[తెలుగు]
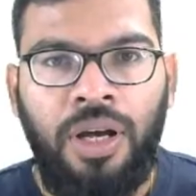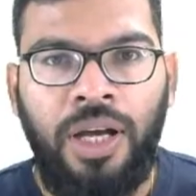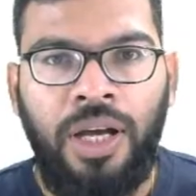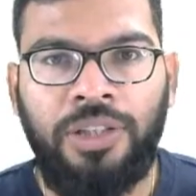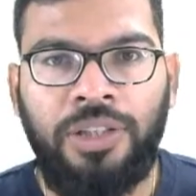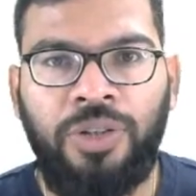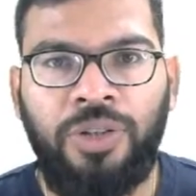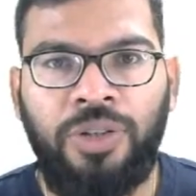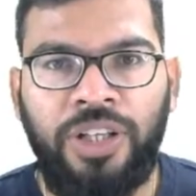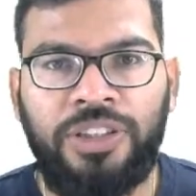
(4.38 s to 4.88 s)

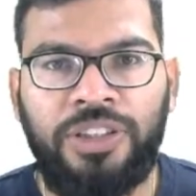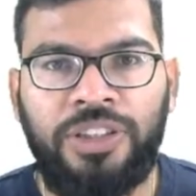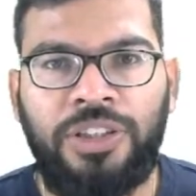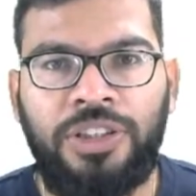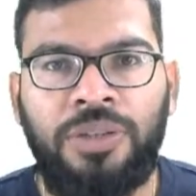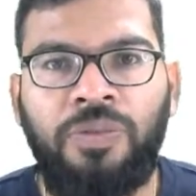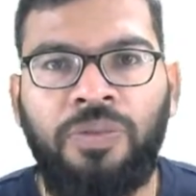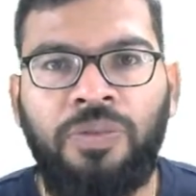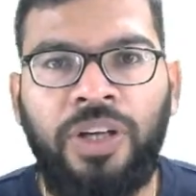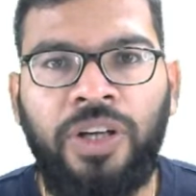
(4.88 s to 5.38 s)
స్టూడెంట్స్
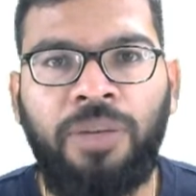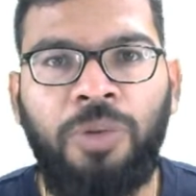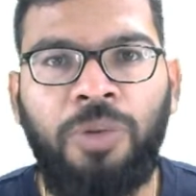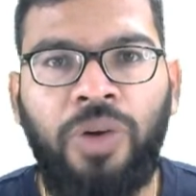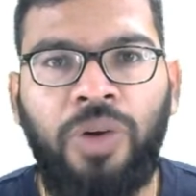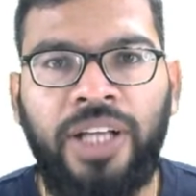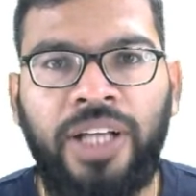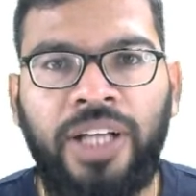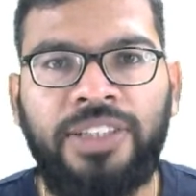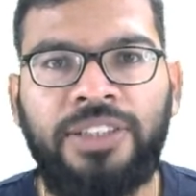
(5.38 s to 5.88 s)
వెల్కమ్ టు
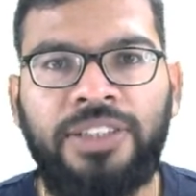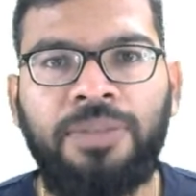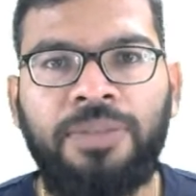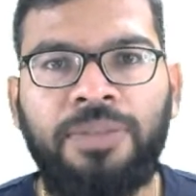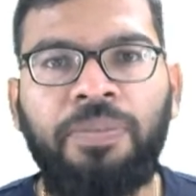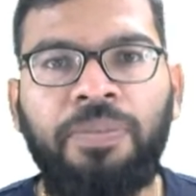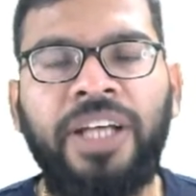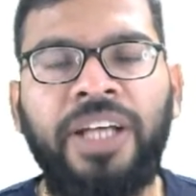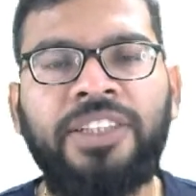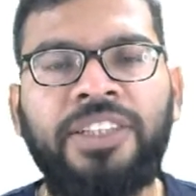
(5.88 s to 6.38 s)
to
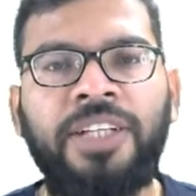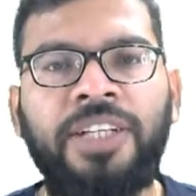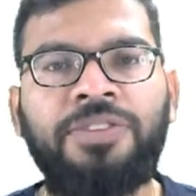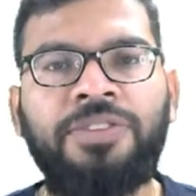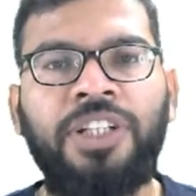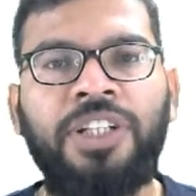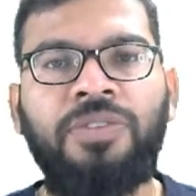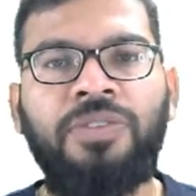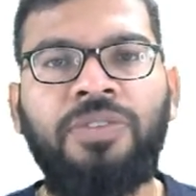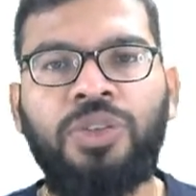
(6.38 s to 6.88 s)
మై సెల్ఫ్
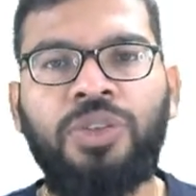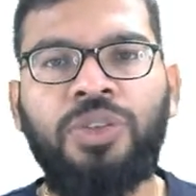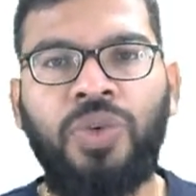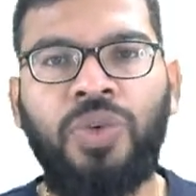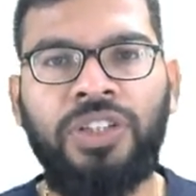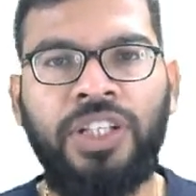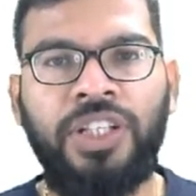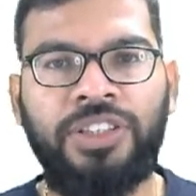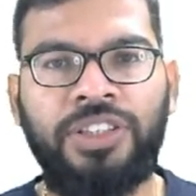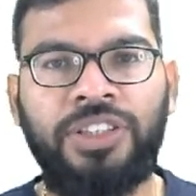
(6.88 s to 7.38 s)
Srinivas
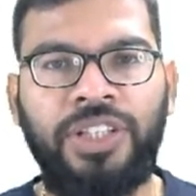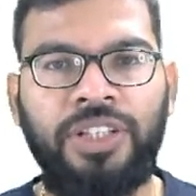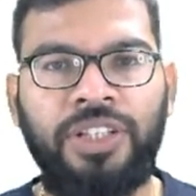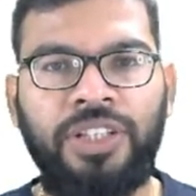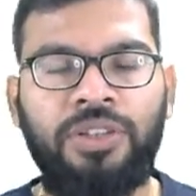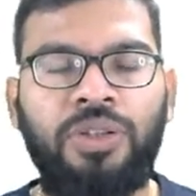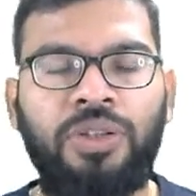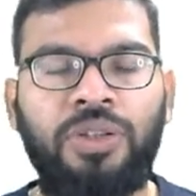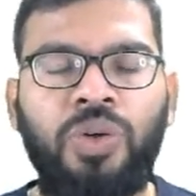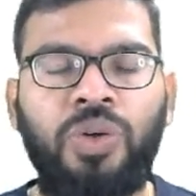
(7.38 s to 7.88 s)
Zoology లెక్చరర్
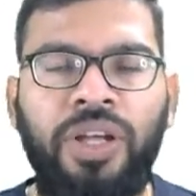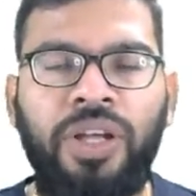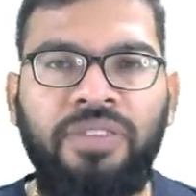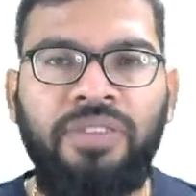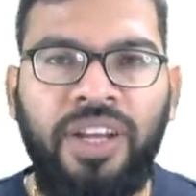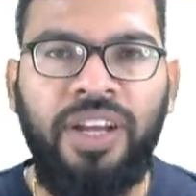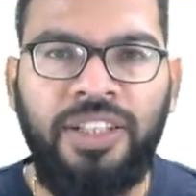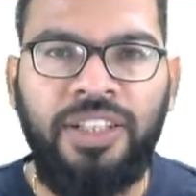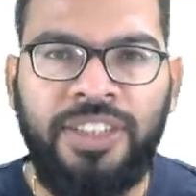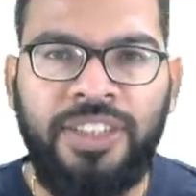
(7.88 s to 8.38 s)
Today
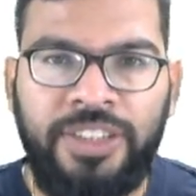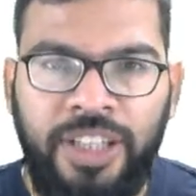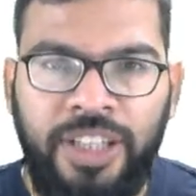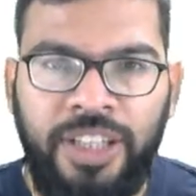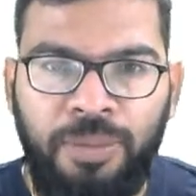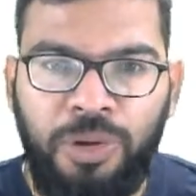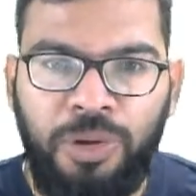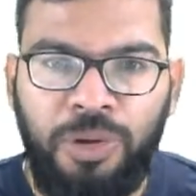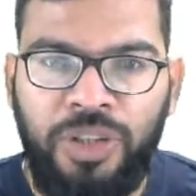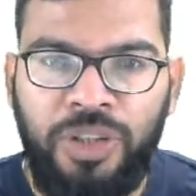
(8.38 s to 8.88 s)
we are discussing
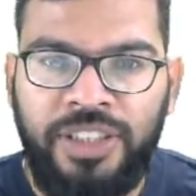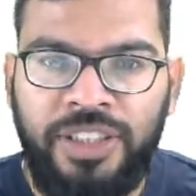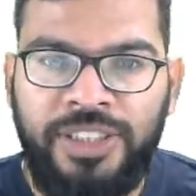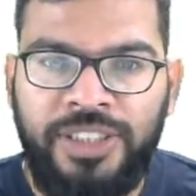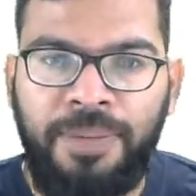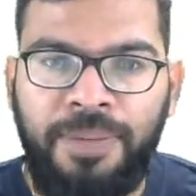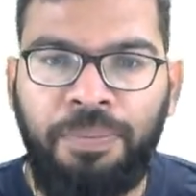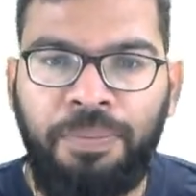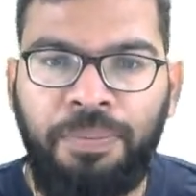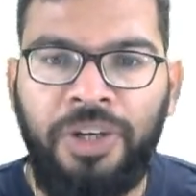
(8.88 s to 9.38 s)
about
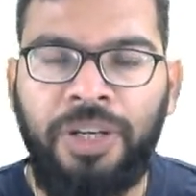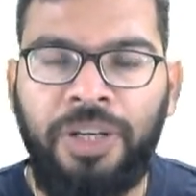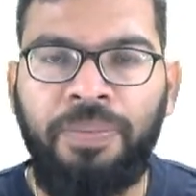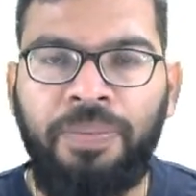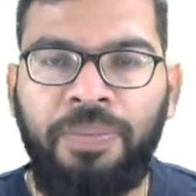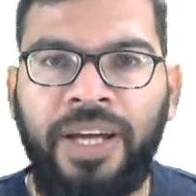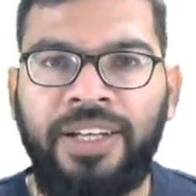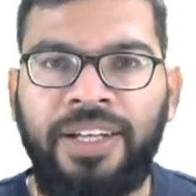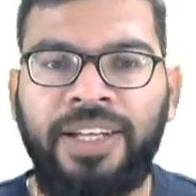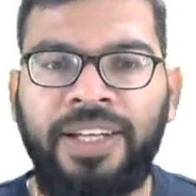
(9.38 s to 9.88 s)
సింపుల్
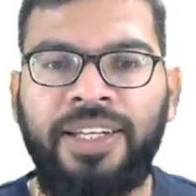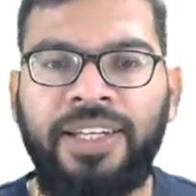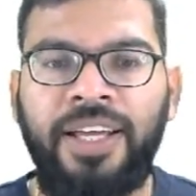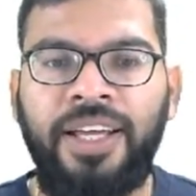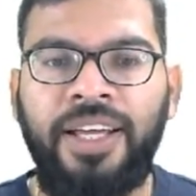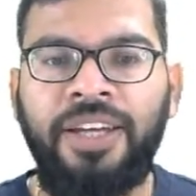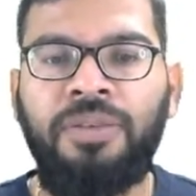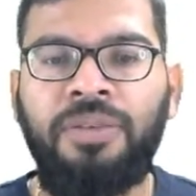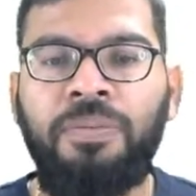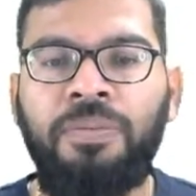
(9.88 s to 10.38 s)
టిప్ అండ్ and
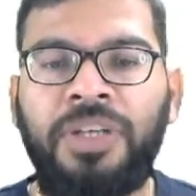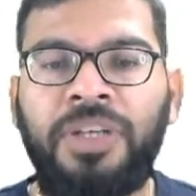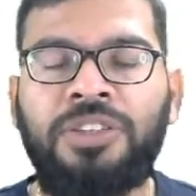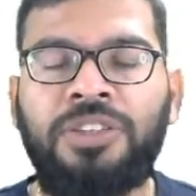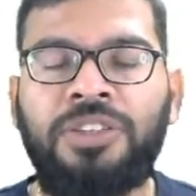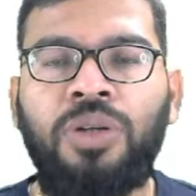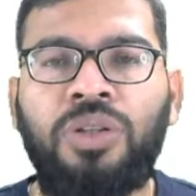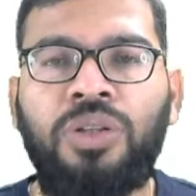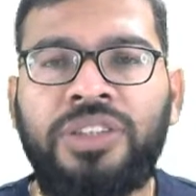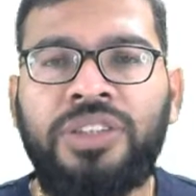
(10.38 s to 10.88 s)
ఇన్
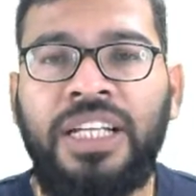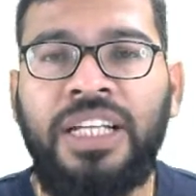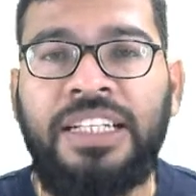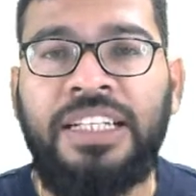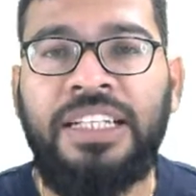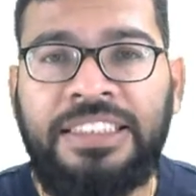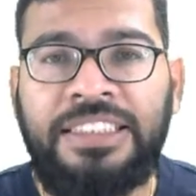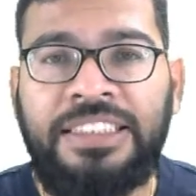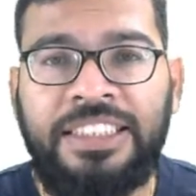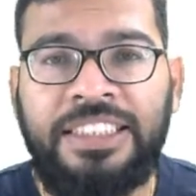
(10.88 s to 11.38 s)
మస్క్లో
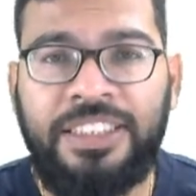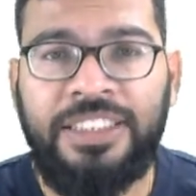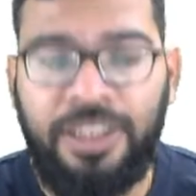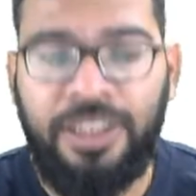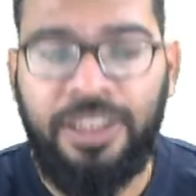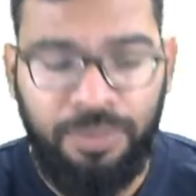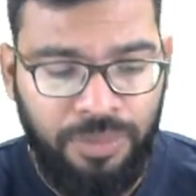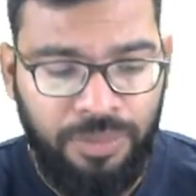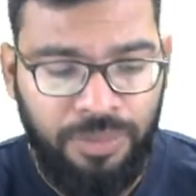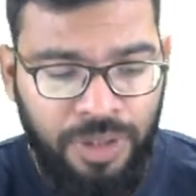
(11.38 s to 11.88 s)
musculoskeletal
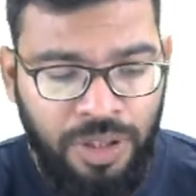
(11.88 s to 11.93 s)
సిస్టమ్